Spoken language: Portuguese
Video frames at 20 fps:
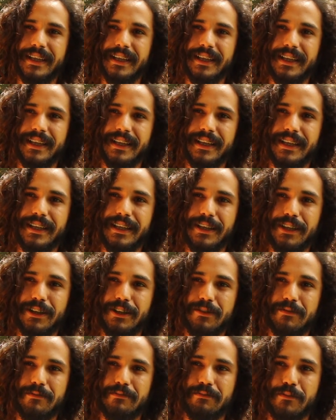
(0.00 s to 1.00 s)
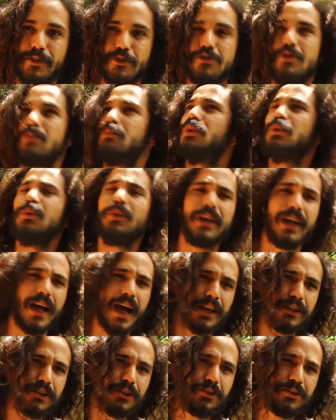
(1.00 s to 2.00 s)
E eu sou muito
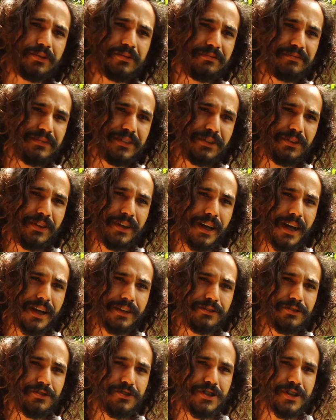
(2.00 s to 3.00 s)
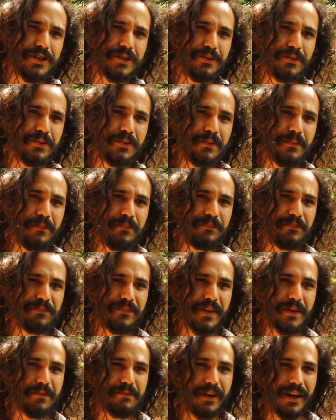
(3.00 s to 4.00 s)
grato, muito grato, Chico.
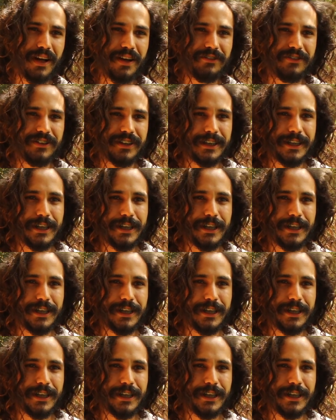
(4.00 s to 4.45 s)
Mas como é que vida.